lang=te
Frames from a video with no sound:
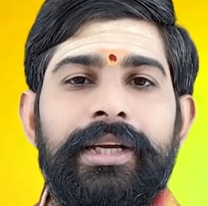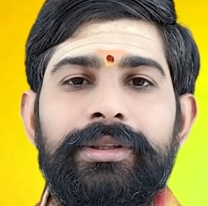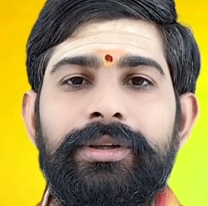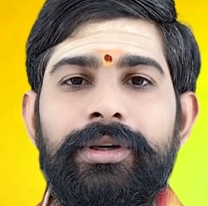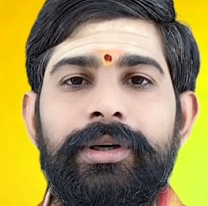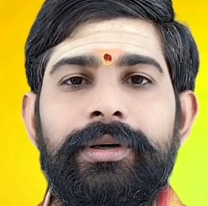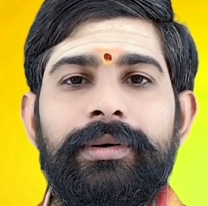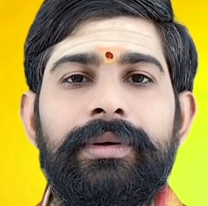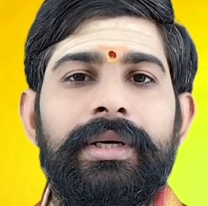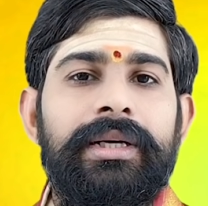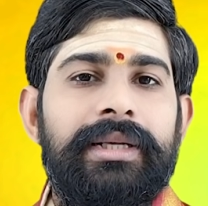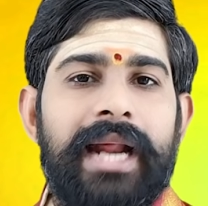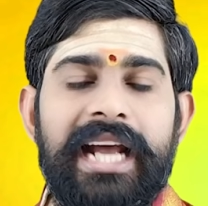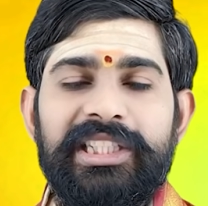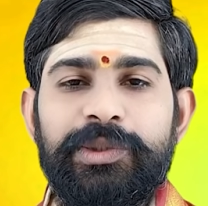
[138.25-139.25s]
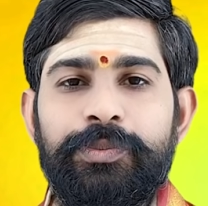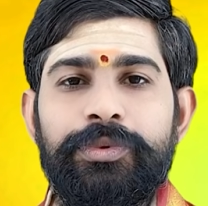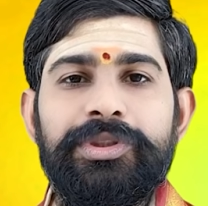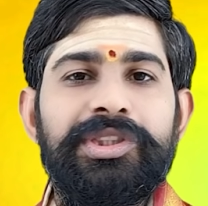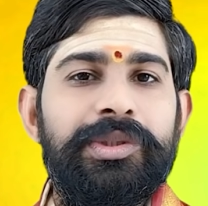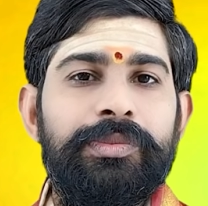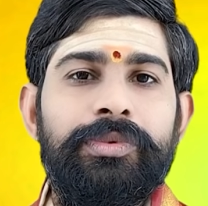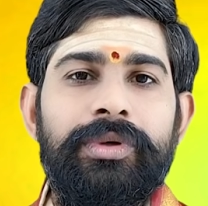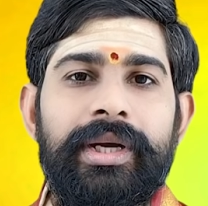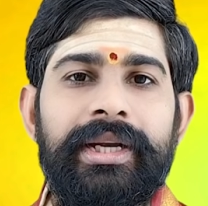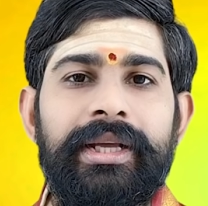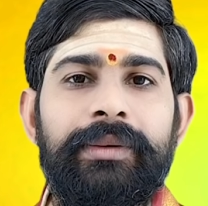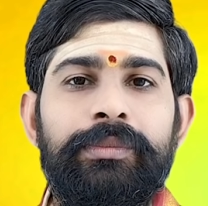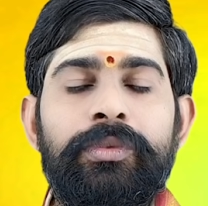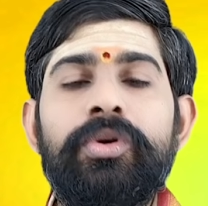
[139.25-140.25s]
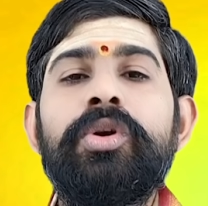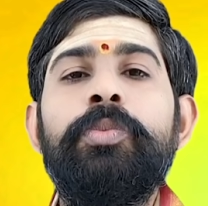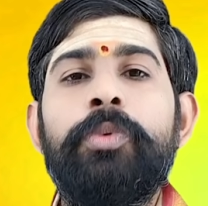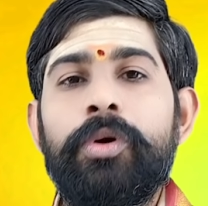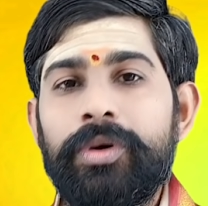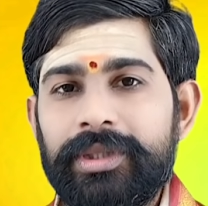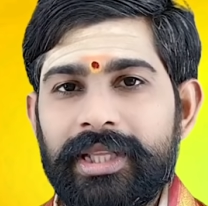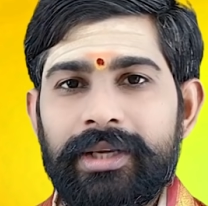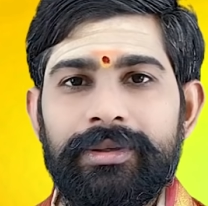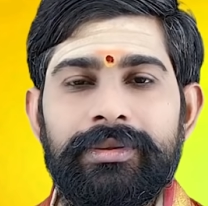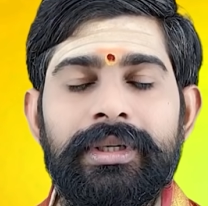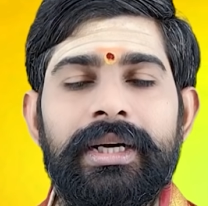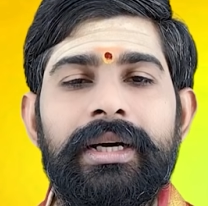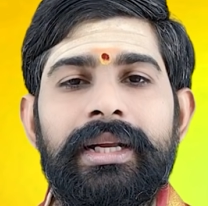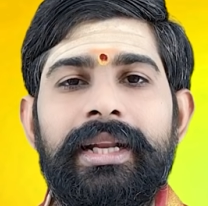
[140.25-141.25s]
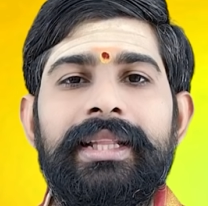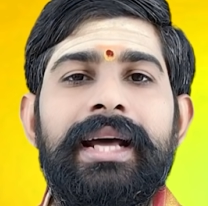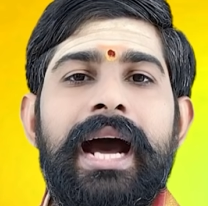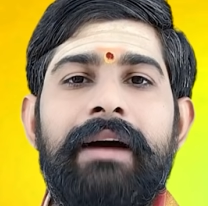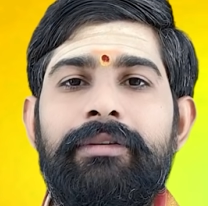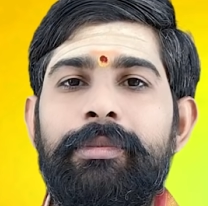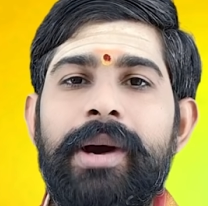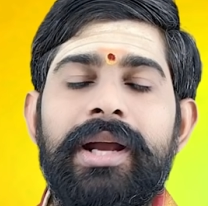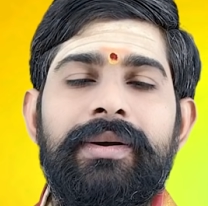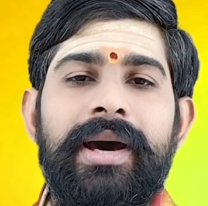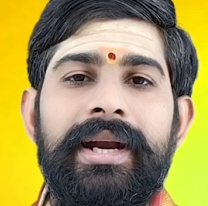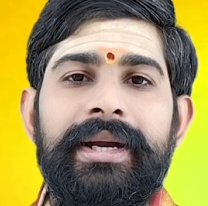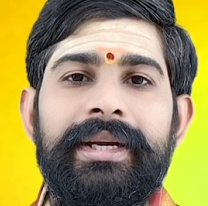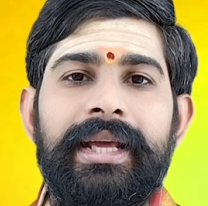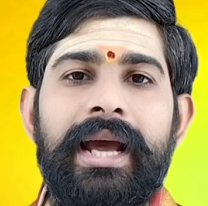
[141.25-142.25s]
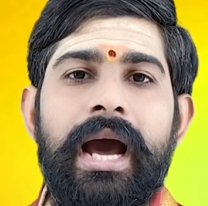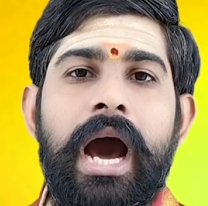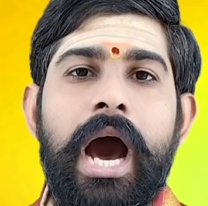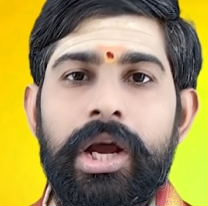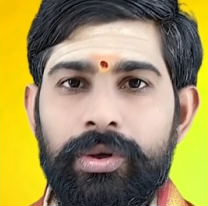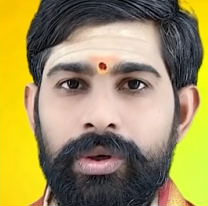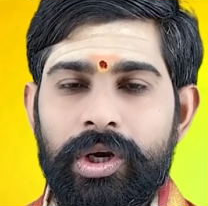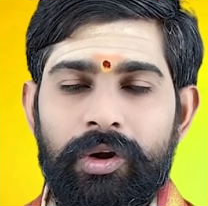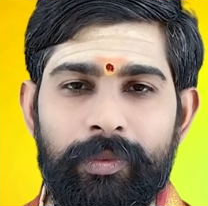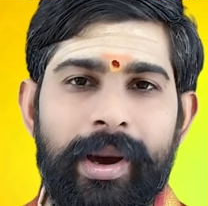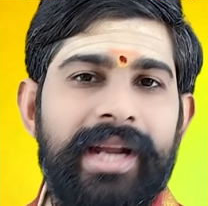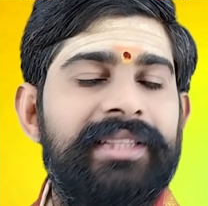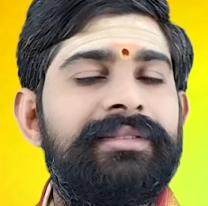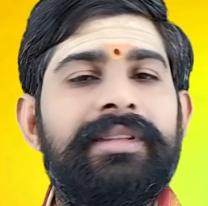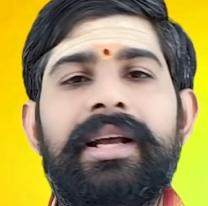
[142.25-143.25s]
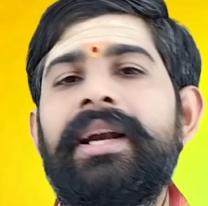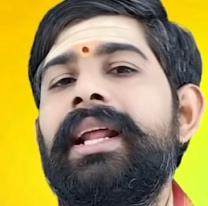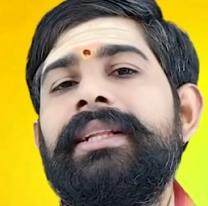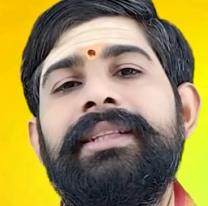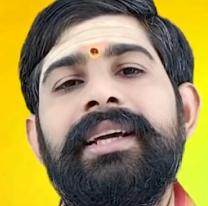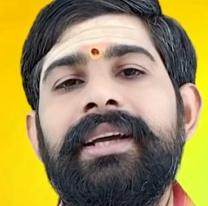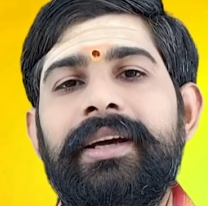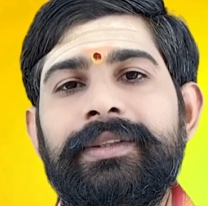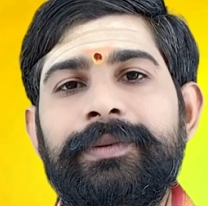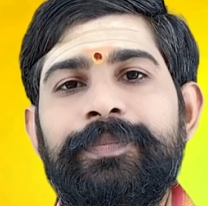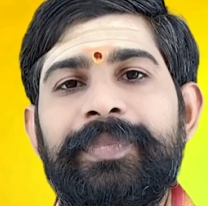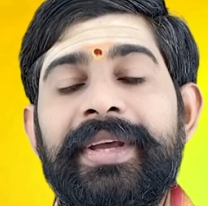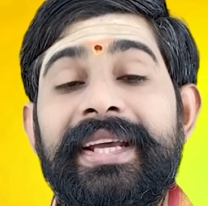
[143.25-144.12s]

ఏదో రాజపూజ్యం మూడు అంటే ముగ్గురు పొగుడతారు లేదా అవమానం ఆరంటే ఆరుగురు అవమానిస్తారని అర్థం కాదు